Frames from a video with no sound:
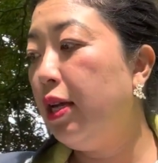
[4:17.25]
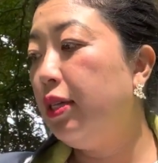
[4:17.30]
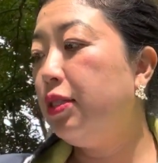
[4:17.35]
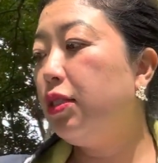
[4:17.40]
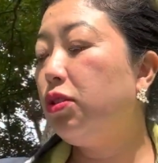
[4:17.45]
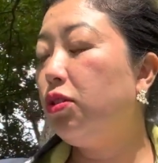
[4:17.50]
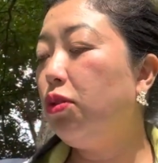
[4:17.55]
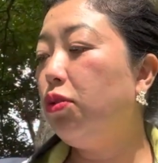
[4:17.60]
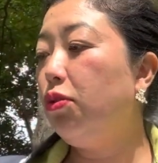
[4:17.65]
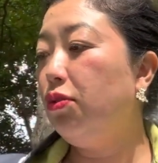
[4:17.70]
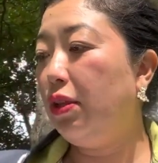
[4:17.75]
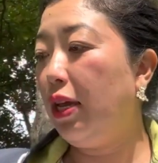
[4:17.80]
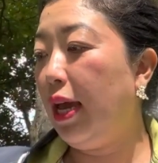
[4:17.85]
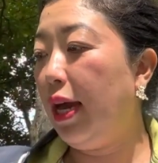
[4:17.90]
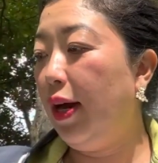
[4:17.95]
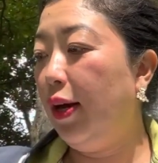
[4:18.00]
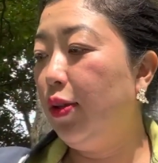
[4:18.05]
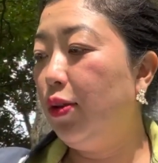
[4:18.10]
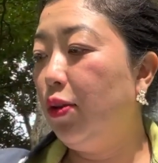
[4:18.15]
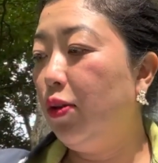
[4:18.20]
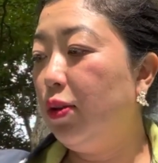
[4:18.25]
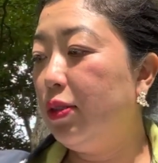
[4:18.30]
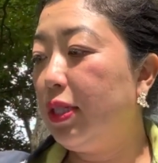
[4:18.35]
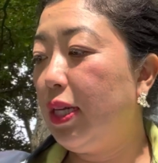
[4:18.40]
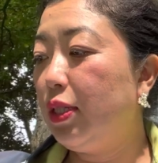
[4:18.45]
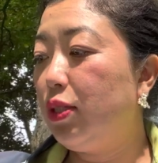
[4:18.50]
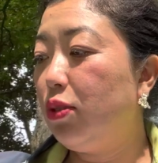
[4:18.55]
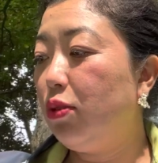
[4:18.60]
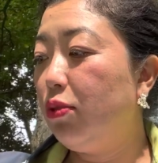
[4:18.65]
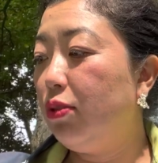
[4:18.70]
じゃ、ちょっとね、あの、
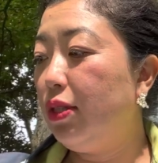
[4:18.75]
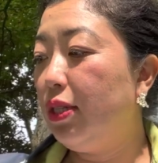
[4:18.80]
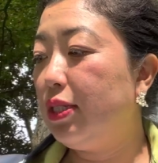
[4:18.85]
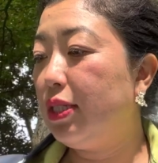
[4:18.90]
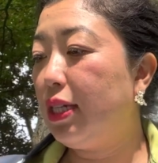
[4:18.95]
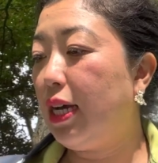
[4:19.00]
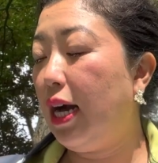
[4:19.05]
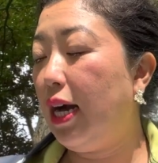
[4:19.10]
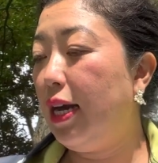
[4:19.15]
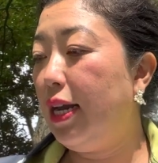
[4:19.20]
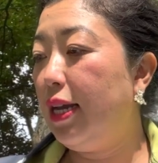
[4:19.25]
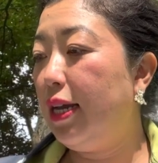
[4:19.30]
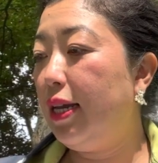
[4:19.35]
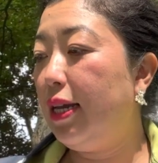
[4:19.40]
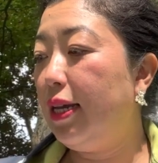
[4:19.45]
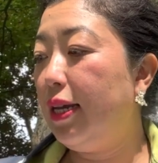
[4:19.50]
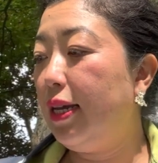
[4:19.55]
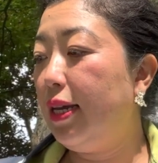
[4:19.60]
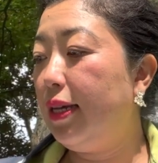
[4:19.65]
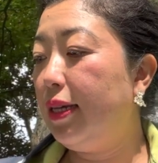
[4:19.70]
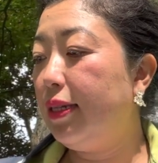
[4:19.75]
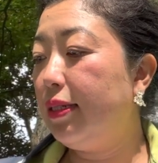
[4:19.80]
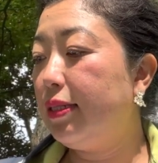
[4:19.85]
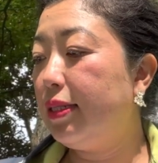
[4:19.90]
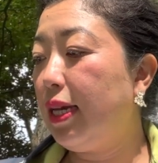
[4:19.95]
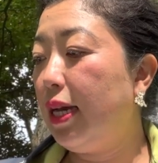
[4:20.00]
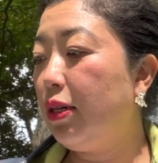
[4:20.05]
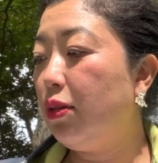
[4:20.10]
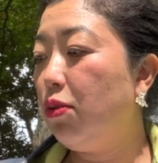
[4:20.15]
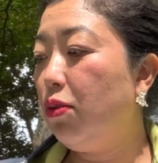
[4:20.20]
早速ですが、えー、
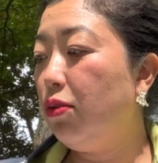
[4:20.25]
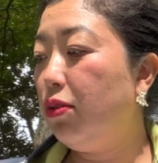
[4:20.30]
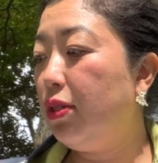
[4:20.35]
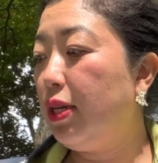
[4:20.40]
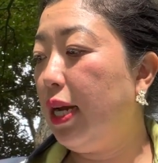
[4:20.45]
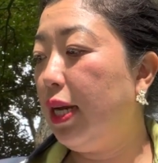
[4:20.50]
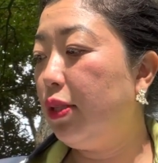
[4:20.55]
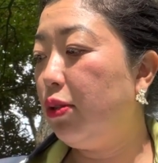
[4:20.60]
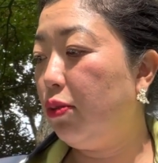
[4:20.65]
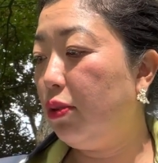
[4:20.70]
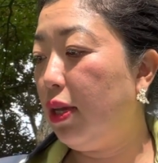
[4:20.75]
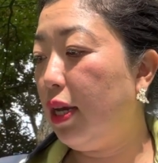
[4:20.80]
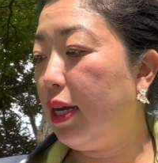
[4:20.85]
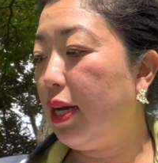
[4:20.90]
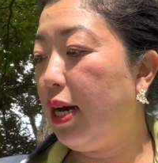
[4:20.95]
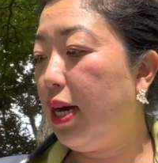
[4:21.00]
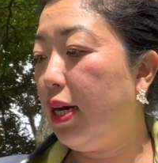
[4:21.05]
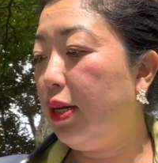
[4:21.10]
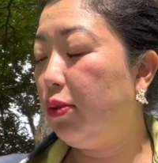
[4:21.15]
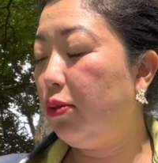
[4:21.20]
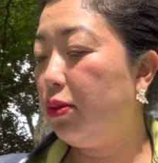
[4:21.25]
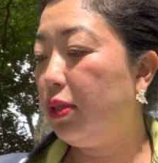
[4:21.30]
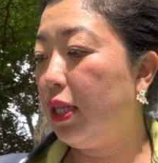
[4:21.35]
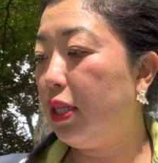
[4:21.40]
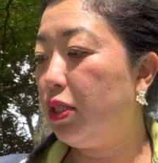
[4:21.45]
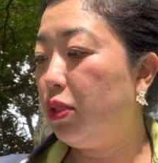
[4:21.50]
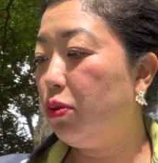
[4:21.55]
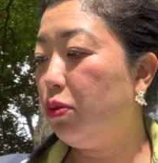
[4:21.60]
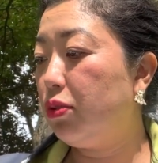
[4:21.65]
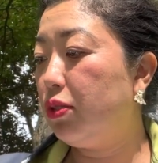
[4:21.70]
3個くらいのね、カードた
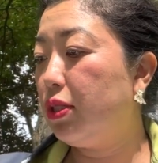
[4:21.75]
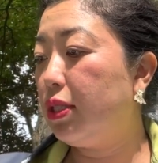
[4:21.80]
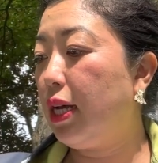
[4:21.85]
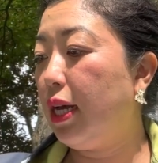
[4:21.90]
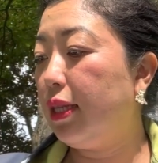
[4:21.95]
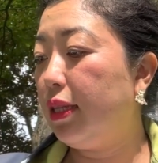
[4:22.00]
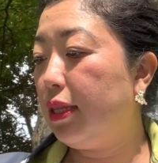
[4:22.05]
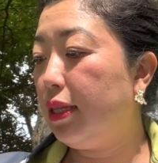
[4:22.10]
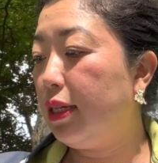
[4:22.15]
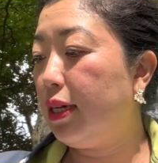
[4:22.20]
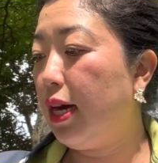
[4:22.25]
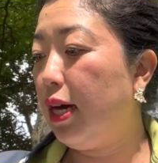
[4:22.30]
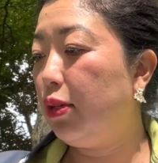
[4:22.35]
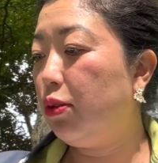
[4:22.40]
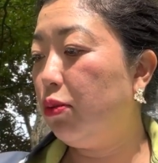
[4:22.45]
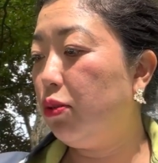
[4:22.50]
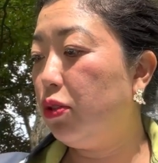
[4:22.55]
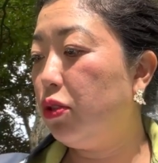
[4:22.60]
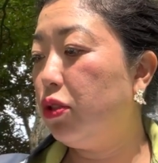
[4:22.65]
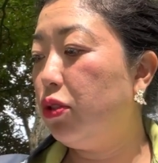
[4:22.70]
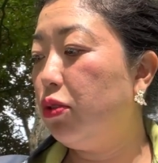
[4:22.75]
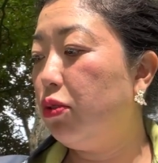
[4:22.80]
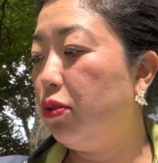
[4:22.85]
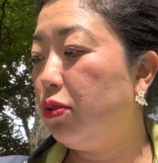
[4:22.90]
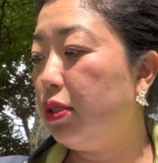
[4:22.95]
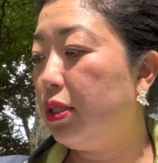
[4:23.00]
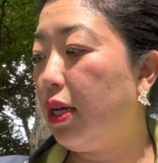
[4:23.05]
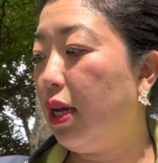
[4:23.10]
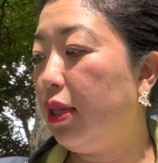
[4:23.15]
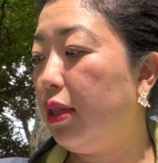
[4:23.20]
ちを使って、カードの種類を
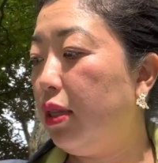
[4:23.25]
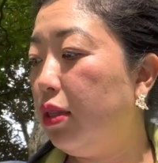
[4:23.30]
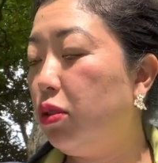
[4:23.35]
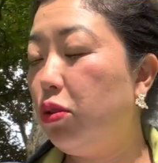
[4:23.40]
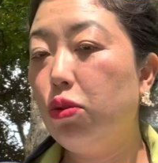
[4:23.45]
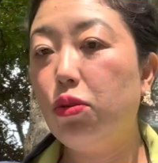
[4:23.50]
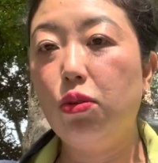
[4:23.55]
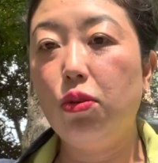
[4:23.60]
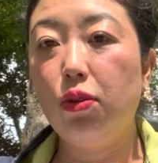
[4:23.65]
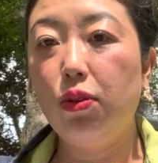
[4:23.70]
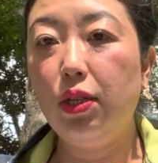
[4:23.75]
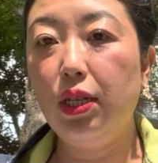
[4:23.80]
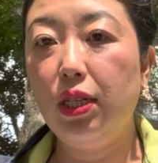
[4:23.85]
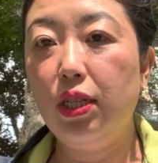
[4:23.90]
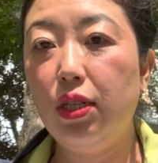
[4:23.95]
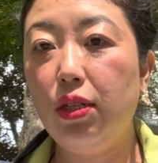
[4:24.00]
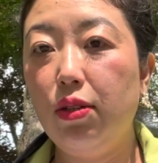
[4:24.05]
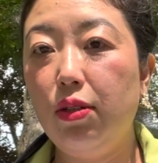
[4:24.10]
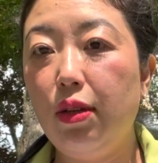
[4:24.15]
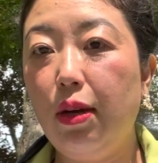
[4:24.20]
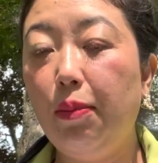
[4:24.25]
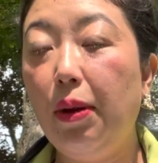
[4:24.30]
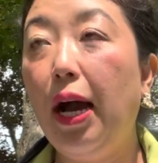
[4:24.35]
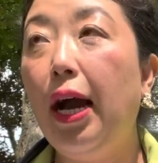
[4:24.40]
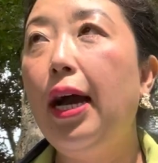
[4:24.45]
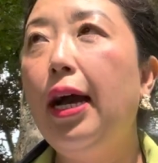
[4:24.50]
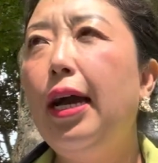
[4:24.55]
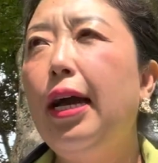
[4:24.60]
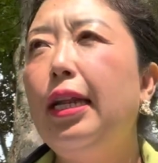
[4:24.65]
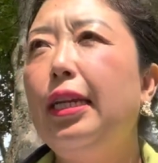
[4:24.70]
使って、ちょっとリーディング、あまあ、
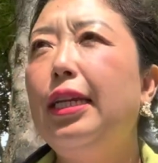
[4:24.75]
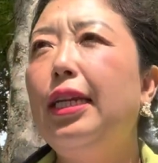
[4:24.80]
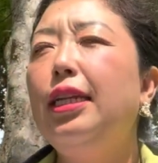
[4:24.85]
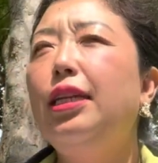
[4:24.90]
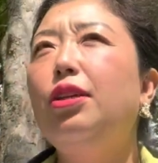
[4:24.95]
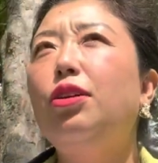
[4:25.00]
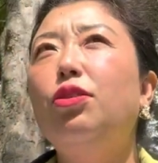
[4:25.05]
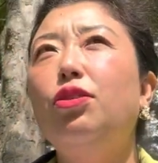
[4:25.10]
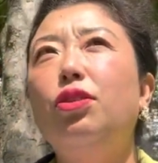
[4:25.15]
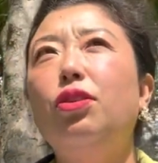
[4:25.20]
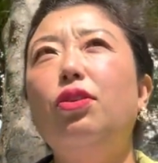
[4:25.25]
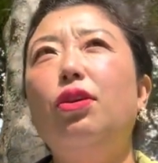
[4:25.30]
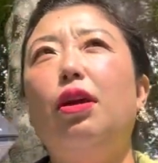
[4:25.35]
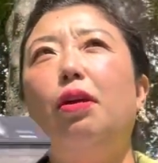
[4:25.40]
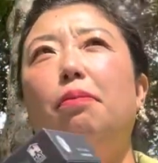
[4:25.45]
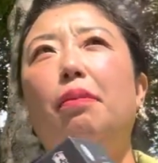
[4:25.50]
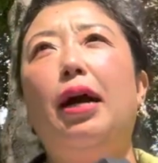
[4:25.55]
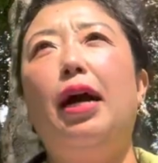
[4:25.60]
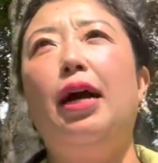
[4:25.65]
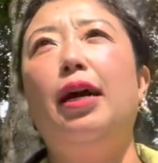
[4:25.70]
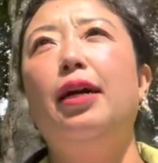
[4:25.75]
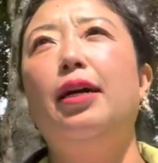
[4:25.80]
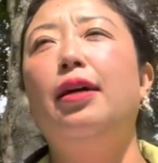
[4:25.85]
リーディングっていうかまあ、